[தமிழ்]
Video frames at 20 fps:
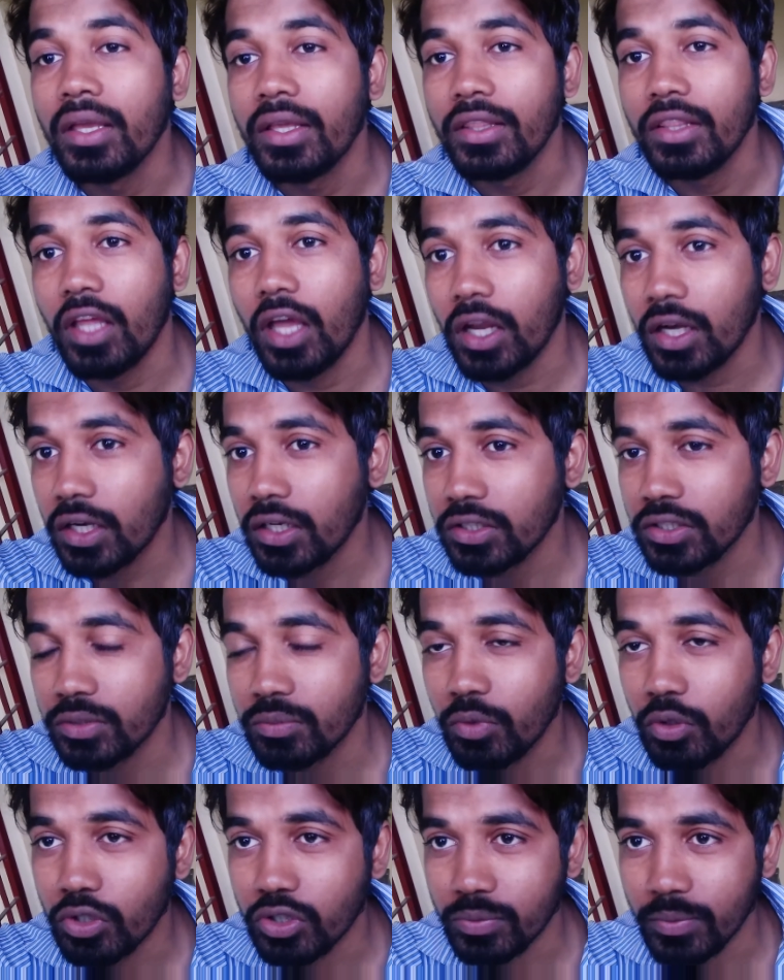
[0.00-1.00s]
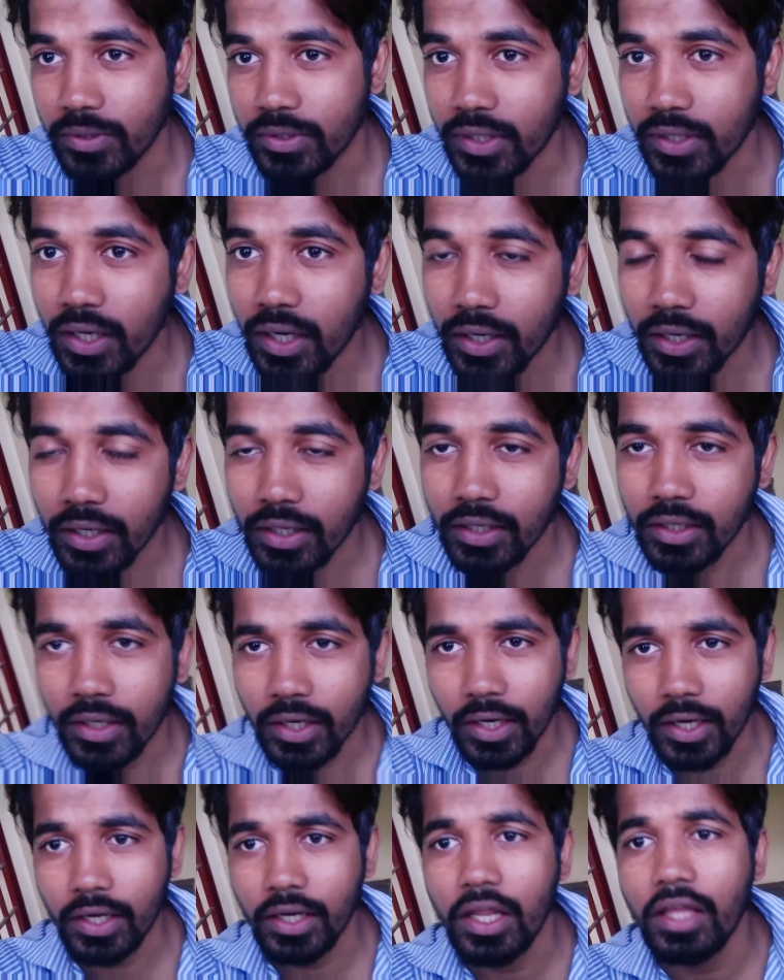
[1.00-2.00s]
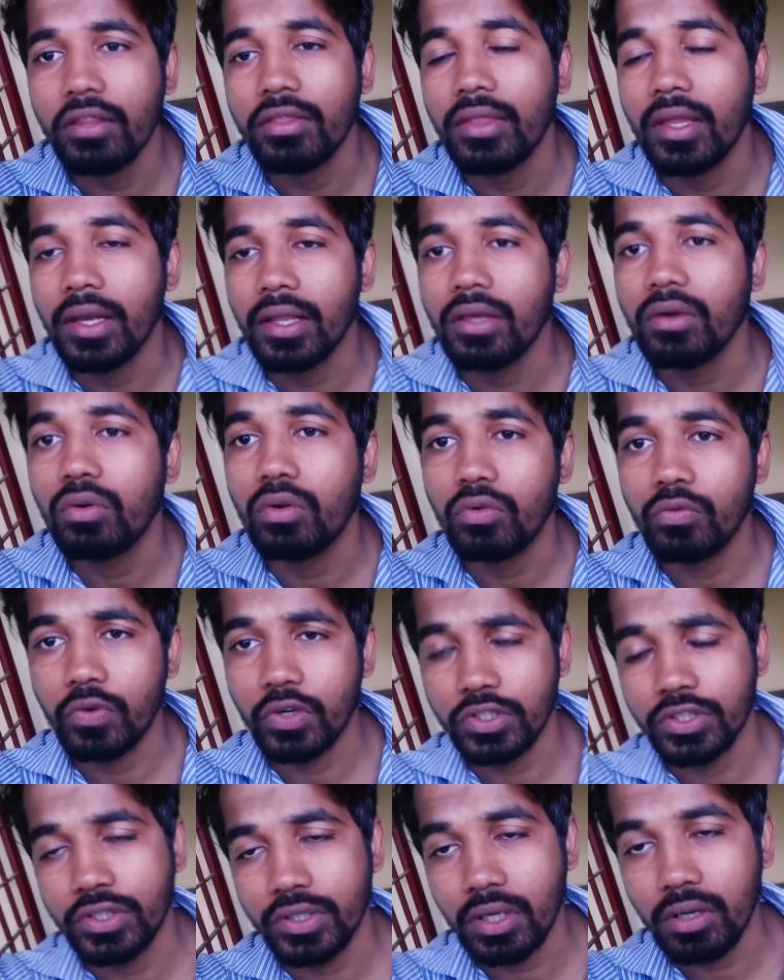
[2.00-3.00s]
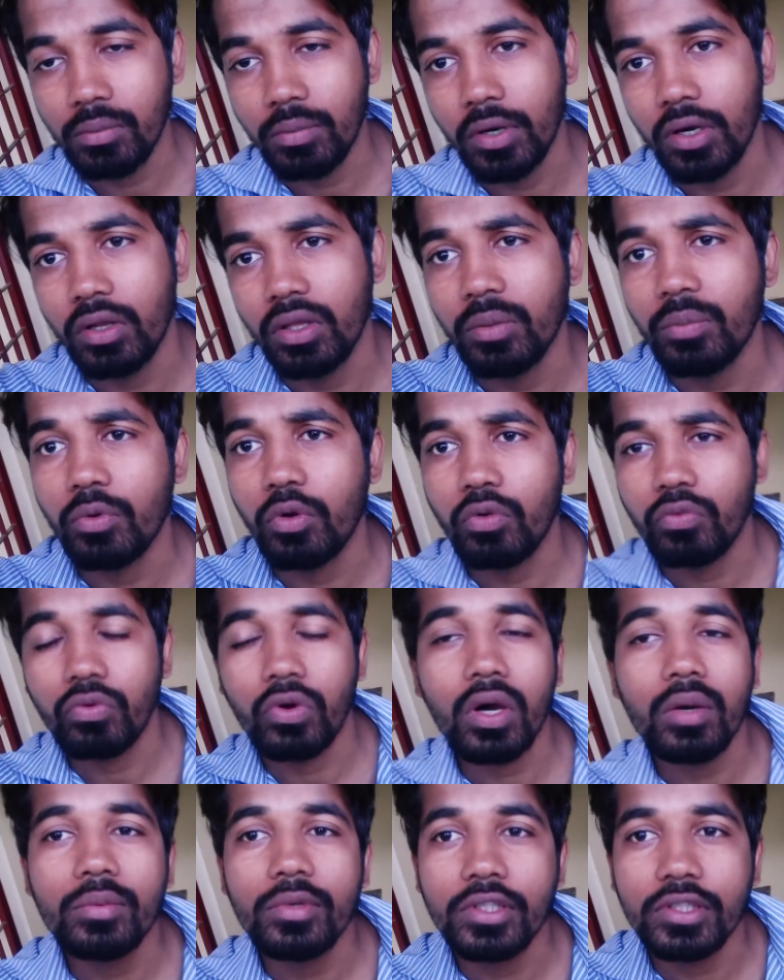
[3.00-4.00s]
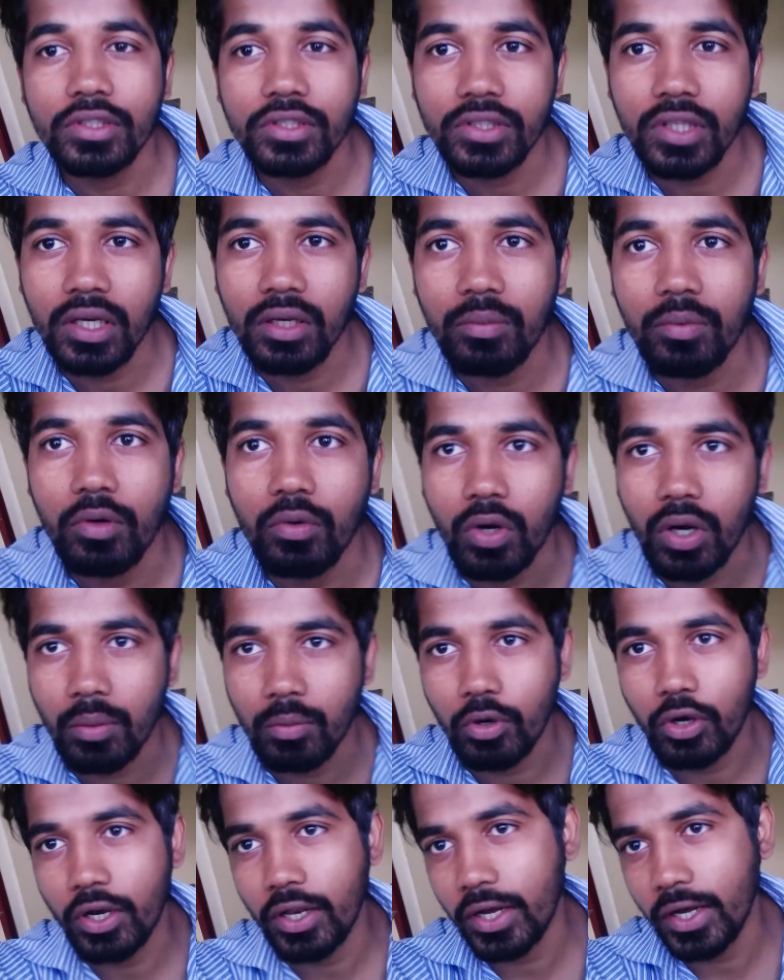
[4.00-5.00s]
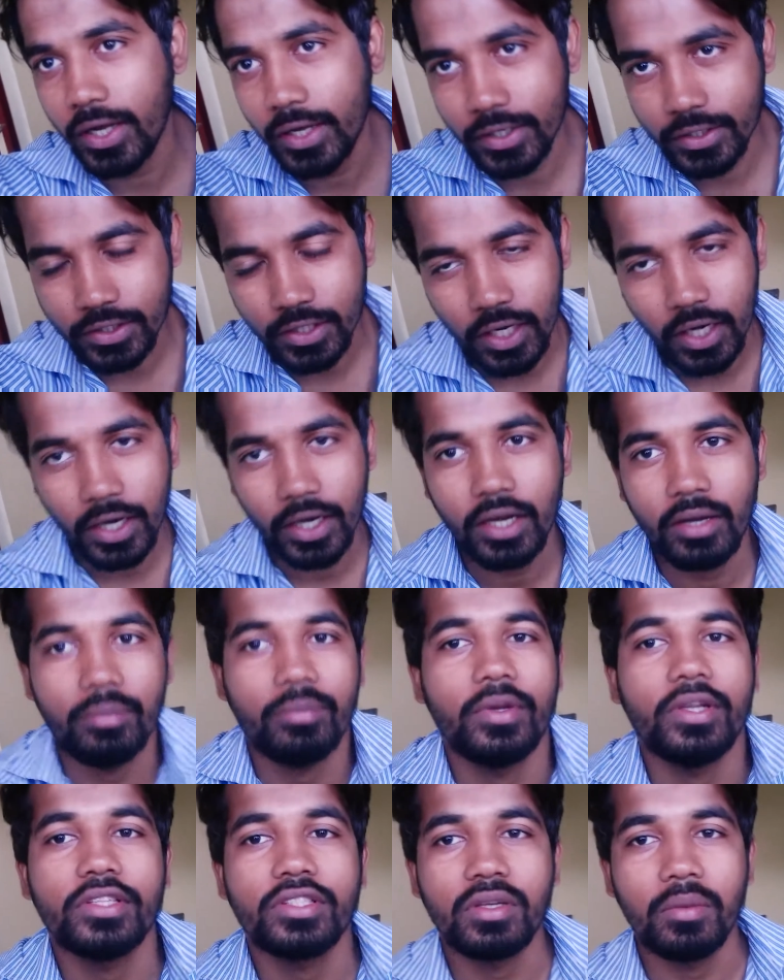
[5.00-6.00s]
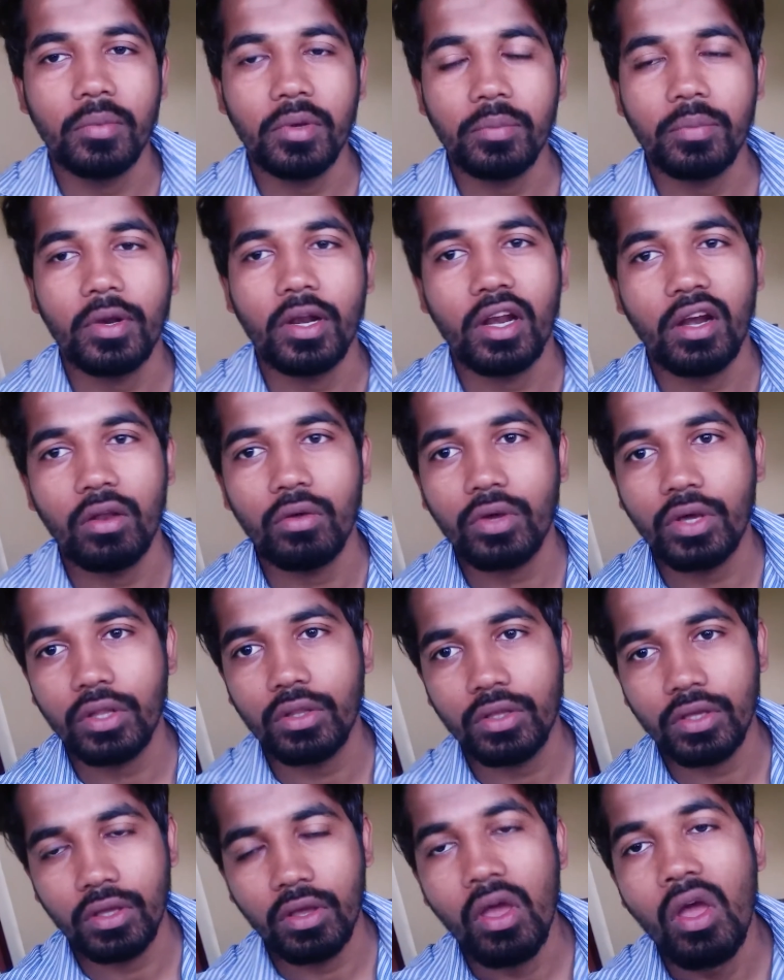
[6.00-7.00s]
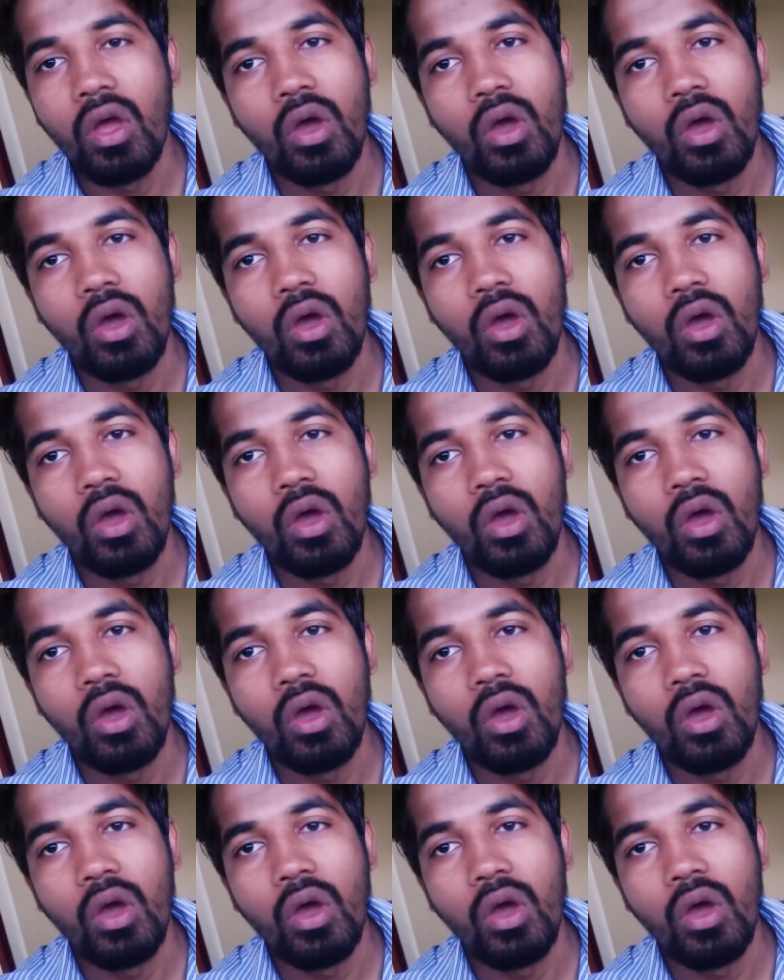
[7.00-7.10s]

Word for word: இந்த ஆர்கனிசமோட ஸ்பெஷாலிட்டி என்னென்னு கேட்டிங்கன்னா அது தனியாக ஒரு ஃபங்க்ஷனில் பண்ணு இப்போ ஒரு ஃபார்ம் இருந்துச்சுன்னா என்ன பண்ணுவோம் நம்மளோட டேட்டாஸ் எல்லாம் என்ட்ரி பண்ணி சப்மிட் பண்ணுற அளவுக்கு அதுக்கு